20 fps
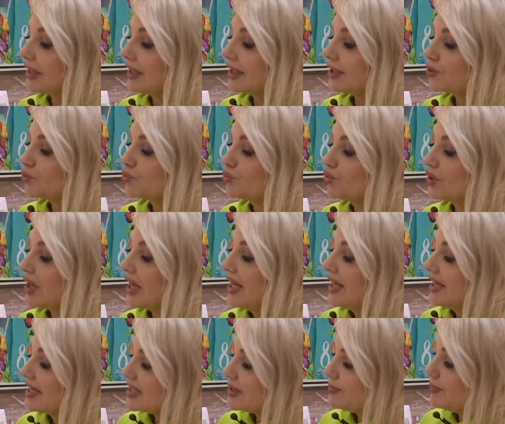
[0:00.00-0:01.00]
для рук
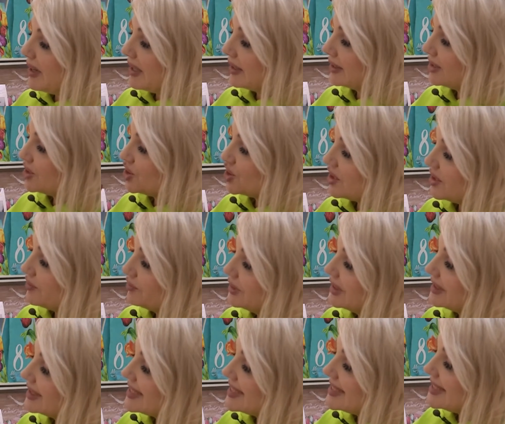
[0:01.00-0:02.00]
с пандочкой. Вот
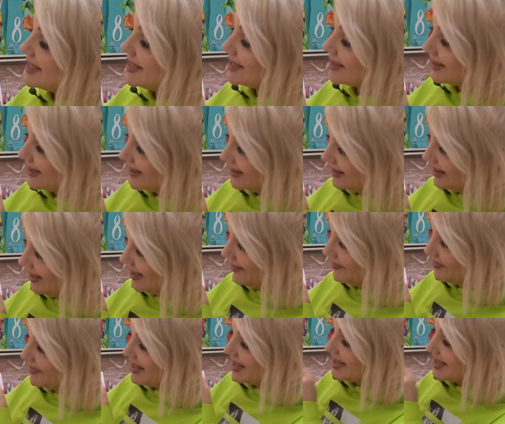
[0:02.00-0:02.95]
это зеркало